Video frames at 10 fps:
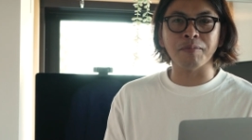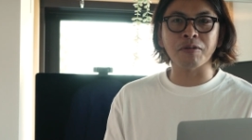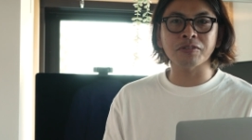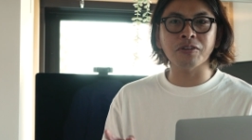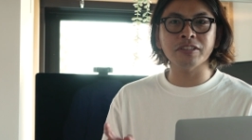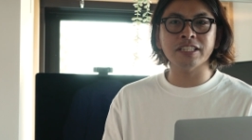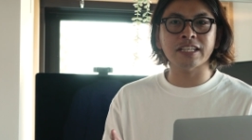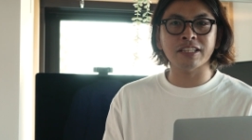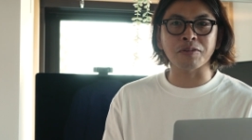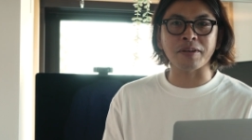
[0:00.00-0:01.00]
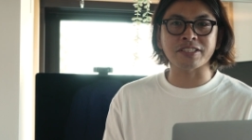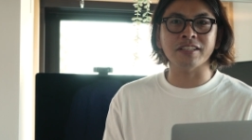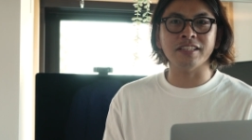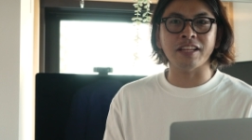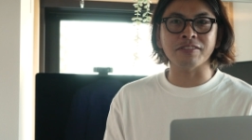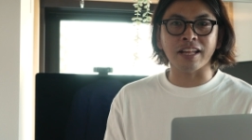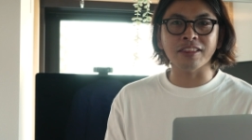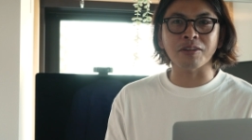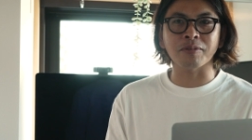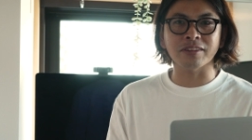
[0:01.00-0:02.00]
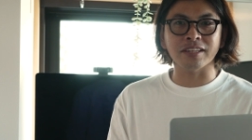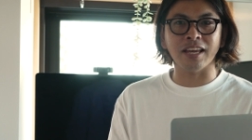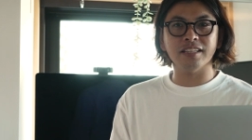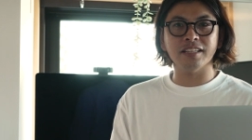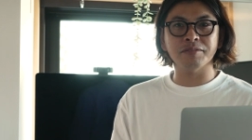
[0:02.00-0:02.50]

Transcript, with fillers: 僕の生き方とめっちゃ似てるなって思って。